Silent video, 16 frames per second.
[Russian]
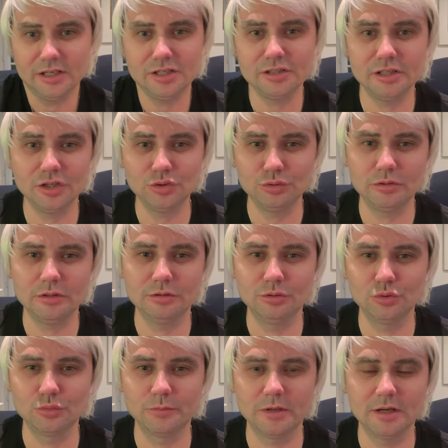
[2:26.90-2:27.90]
я считаю, что я
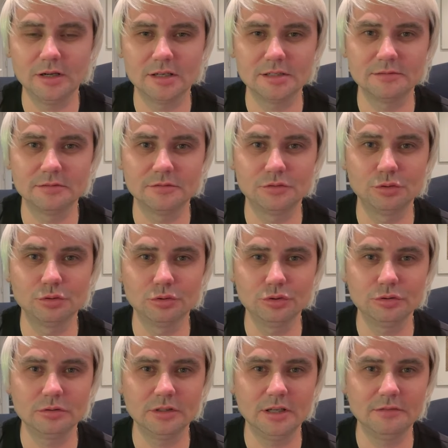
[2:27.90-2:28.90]
должен показывать
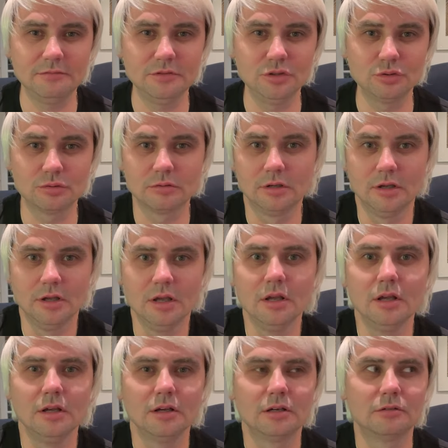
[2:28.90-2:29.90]
все, что я вижу,
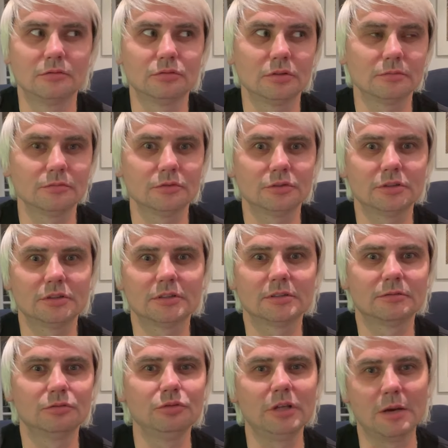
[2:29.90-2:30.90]
вот, потому
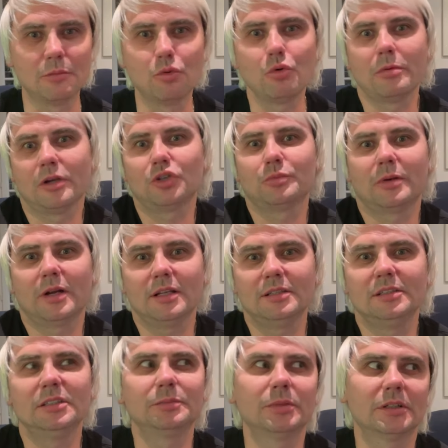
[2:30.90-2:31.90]
что, ну, я мог, конечно,
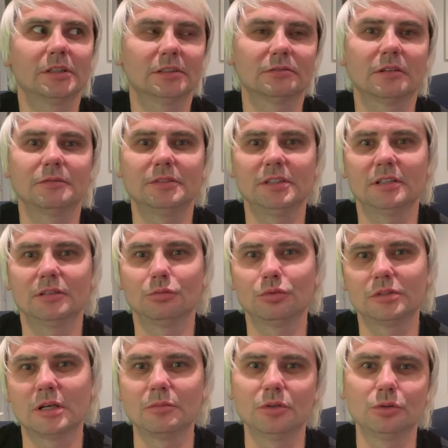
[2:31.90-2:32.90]
пройтись, показать там все
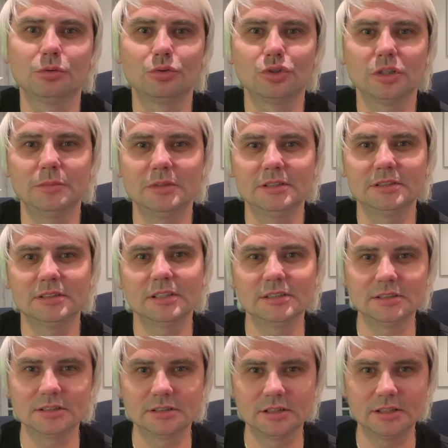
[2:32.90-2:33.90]
самые лучшие
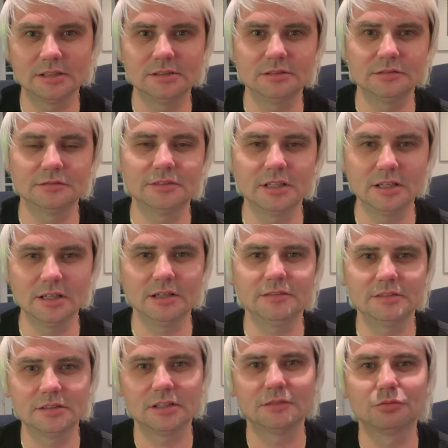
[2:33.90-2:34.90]
места, сделать красивые
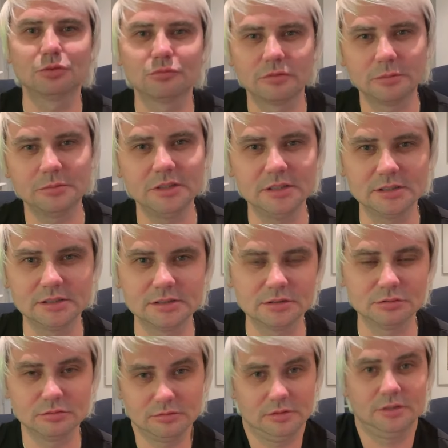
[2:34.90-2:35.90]
фотографии, сказать, вот вам
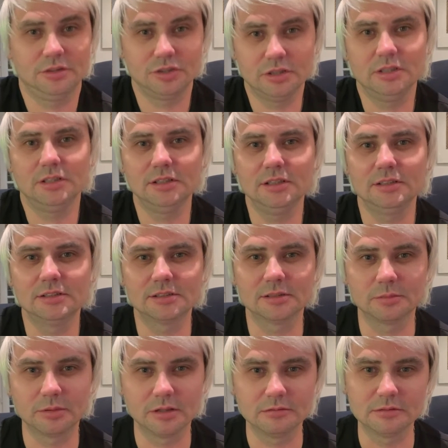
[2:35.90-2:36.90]
Ницца, но это же не
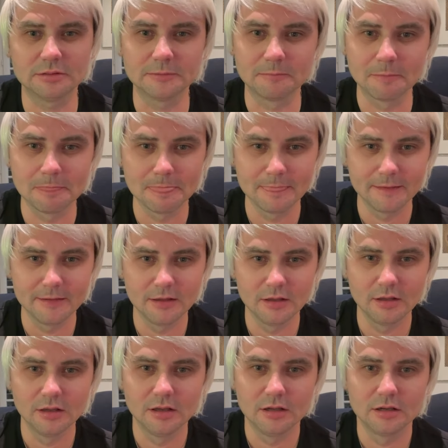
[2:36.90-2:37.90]
Ницца, правда.
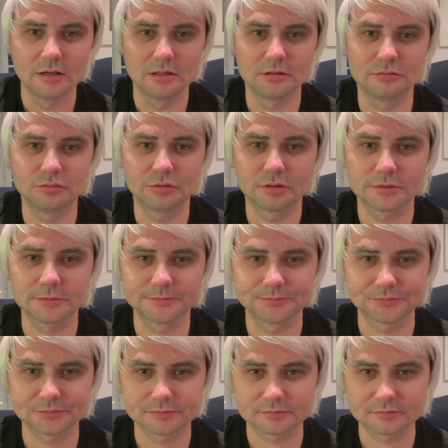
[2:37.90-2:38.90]
Вот.